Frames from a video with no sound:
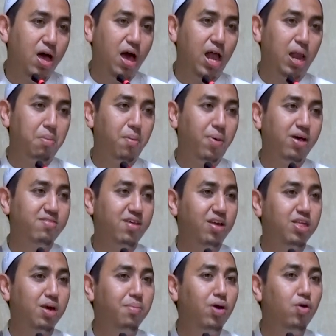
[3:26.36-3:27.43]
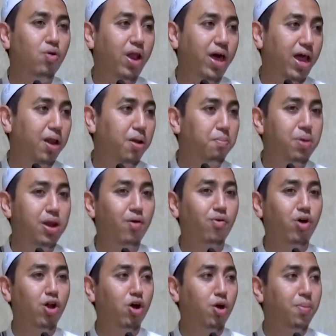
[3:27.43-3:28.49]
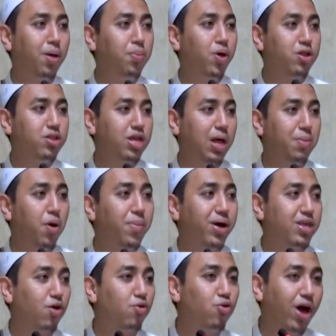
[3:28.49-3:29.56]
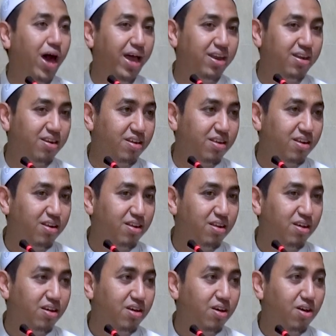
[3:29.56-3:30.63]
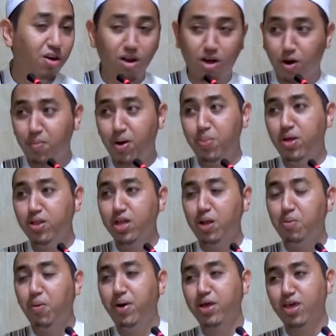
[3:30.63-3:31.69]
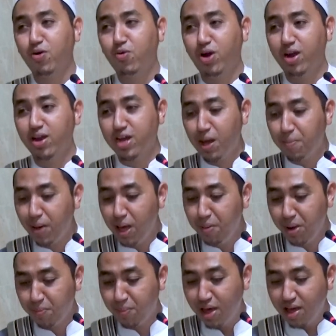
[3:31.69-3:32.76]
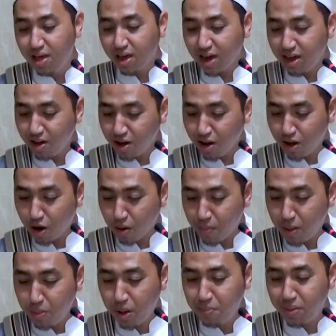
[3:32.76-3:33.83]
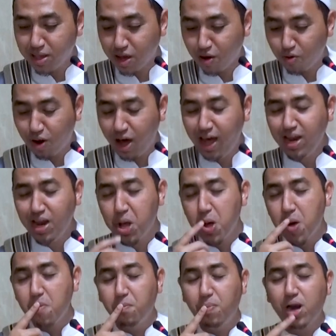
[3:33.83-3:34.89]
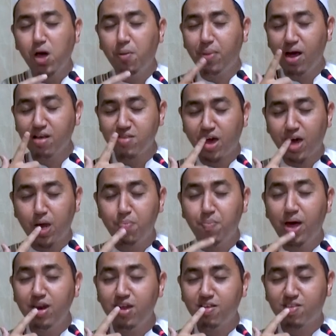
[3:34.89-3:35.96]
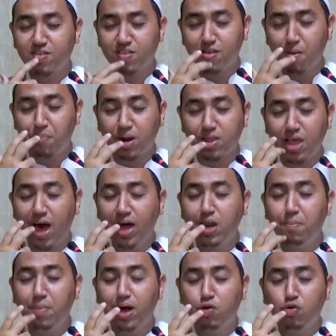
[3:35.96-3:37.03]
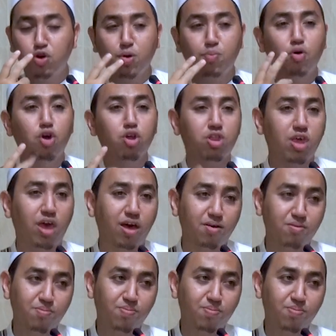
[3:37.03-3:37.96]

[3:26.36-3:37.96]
Al Hasan Jamalul Lail, beliau kalau Ramadan tidak mau baca Quran. Kalau Ramadan tidak mau baca Quran, kenapa Habib? Karena kalau Ramadan baca Quran, beliau merasakan manis seperti ada madu di mulutnya.